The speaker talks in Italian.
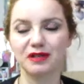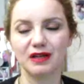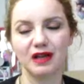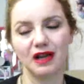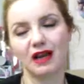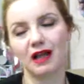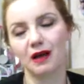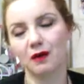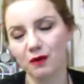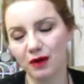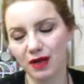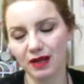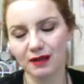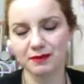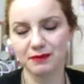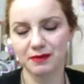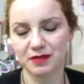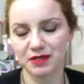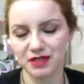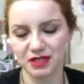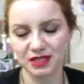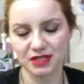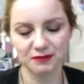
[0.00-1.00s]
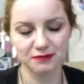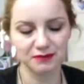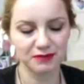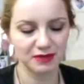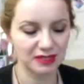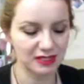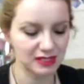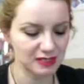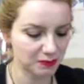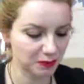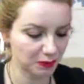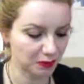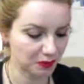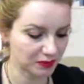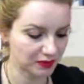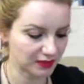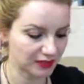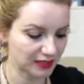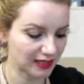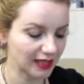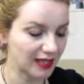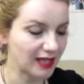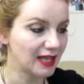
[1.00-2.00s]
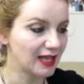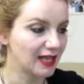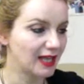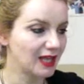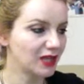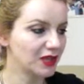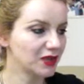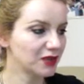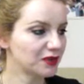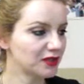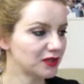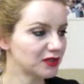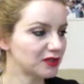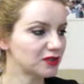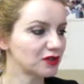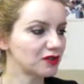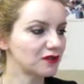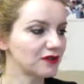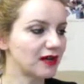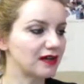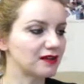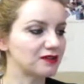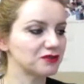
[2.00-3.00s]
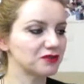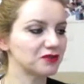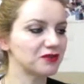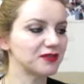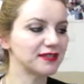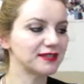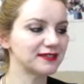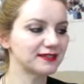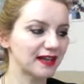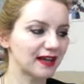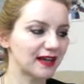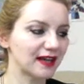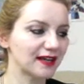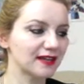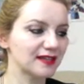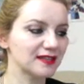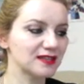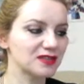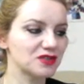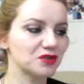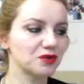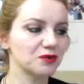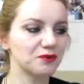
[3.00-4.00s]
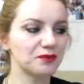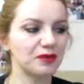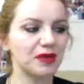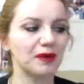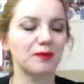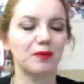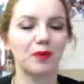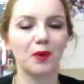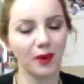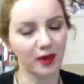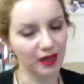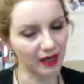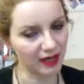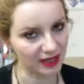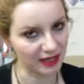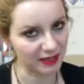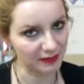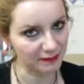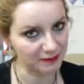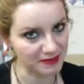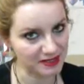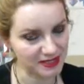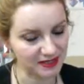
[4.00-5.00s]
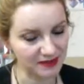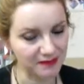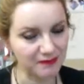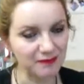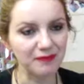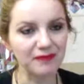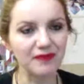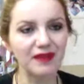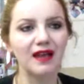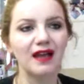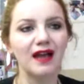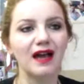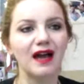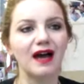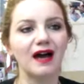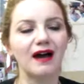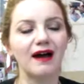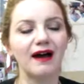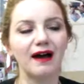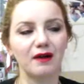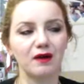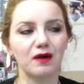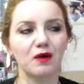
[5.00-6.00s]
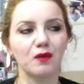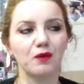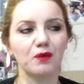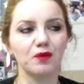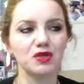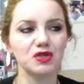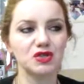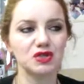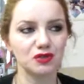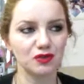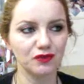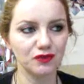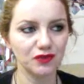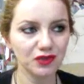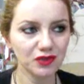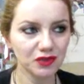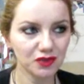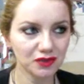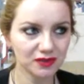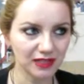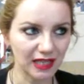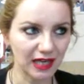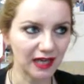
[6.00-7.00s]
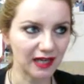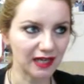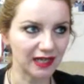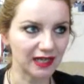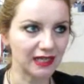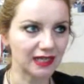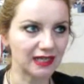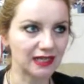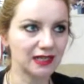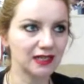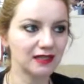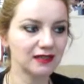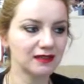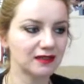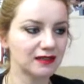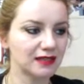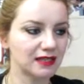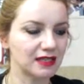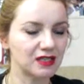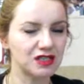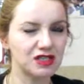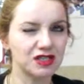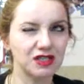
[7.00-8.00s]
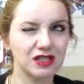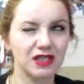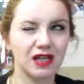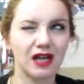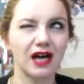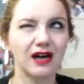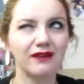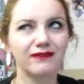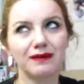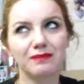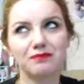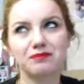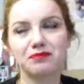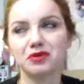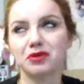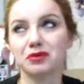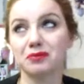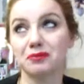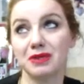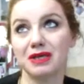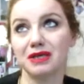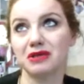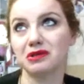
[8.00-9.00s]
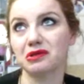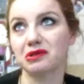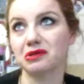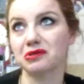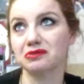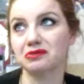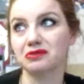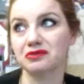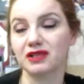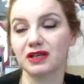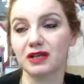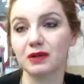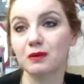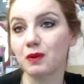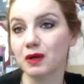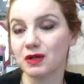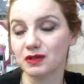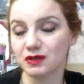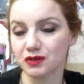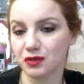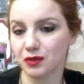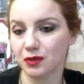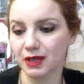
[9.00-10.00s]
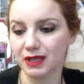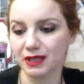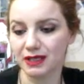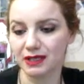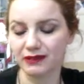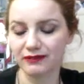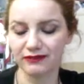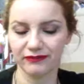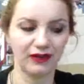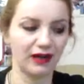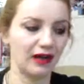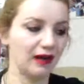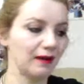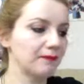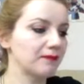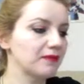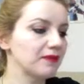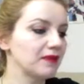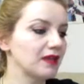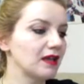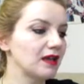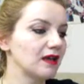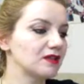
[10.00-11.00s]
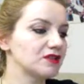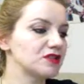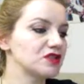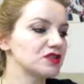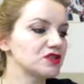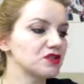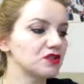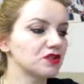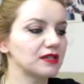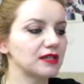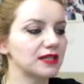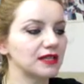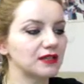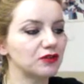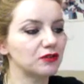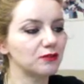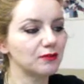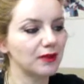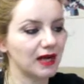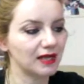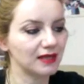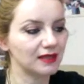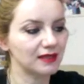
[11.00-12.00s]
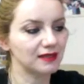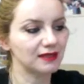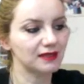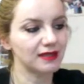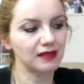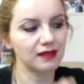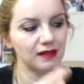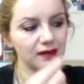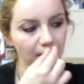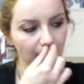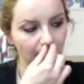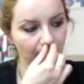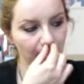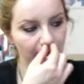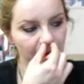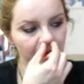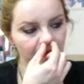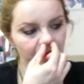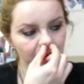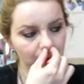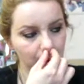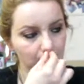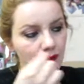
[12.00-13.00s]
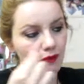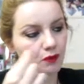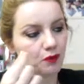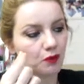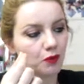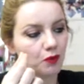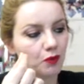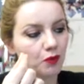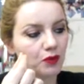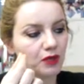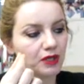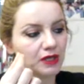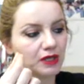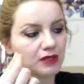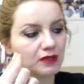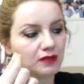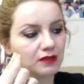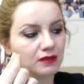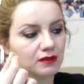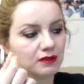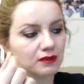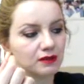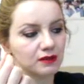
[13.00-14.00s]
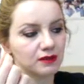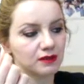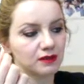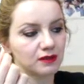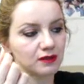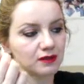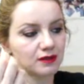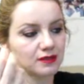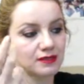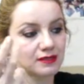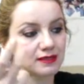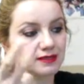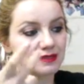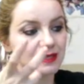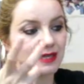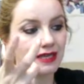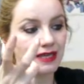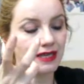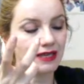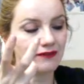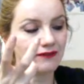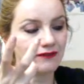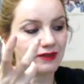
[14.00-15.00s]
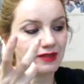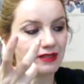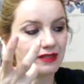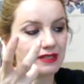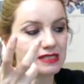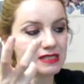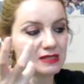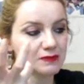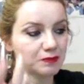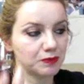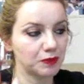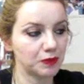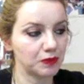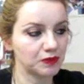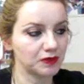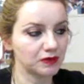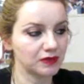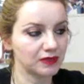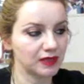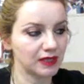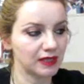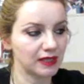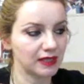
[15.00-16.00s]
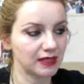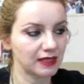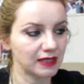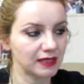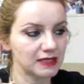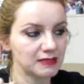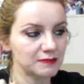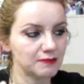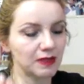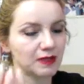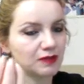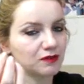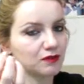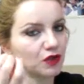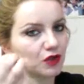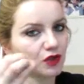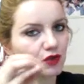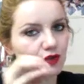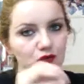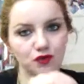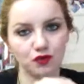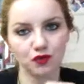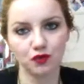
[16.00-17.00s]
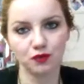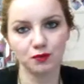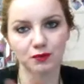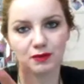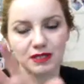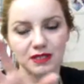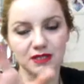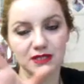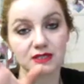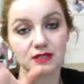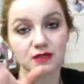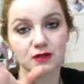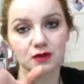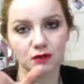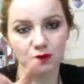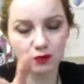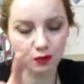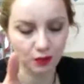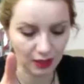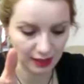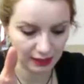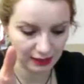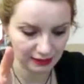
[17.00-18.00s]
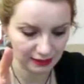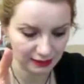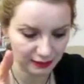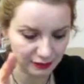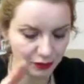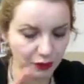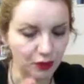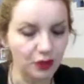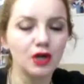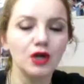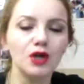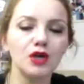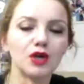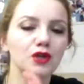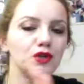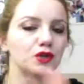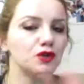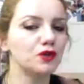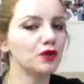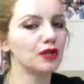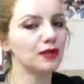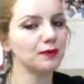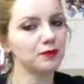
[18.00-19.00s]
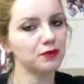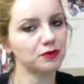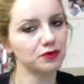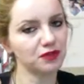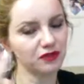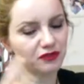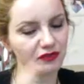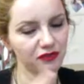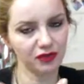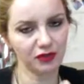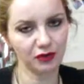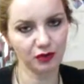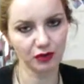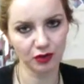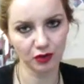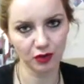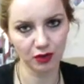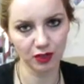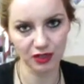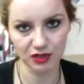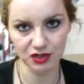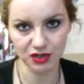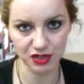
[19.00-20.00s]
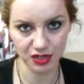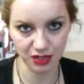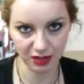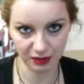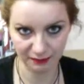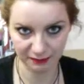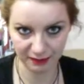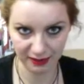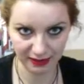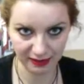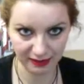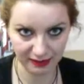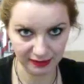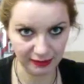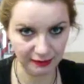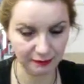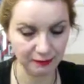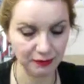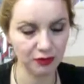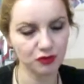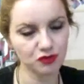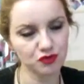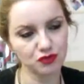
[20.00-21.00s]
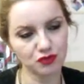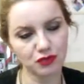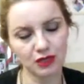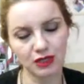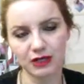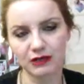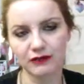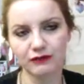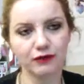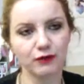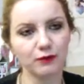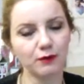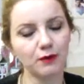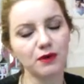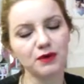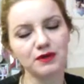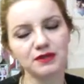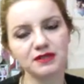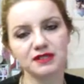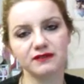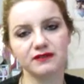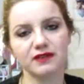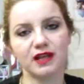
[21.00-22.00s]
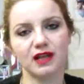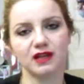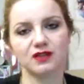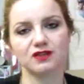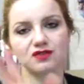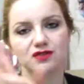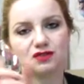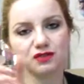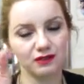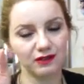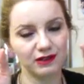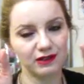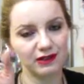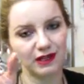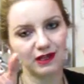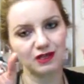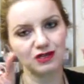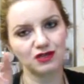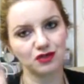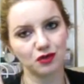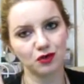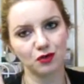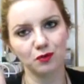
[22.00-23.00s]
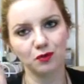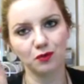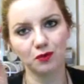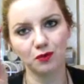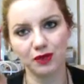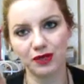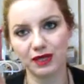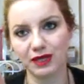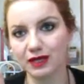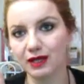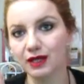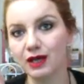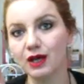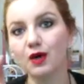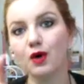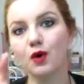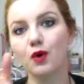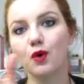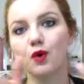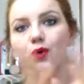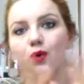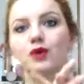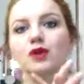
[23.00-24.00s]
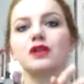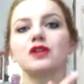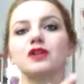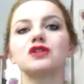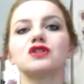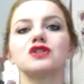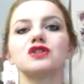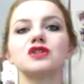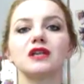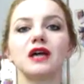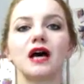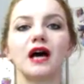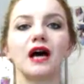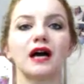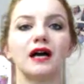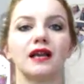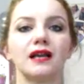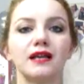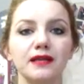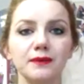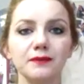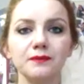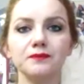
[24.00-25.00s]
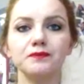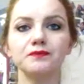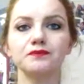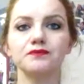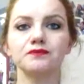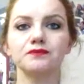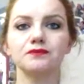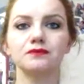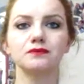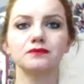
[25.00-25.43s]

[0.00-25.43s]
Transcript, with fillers: alla quale mi piacerebbe rispondere e ho ritrovato il tag zombie apocalypse allora questo video tag che girava più o meno 3-4 anni fa ci sono delle domande in cui eh, devi rispondere rispetto a youtubers o altro io le modificherò leggermente però giù nell'info box vi, vi lascio comunque le originali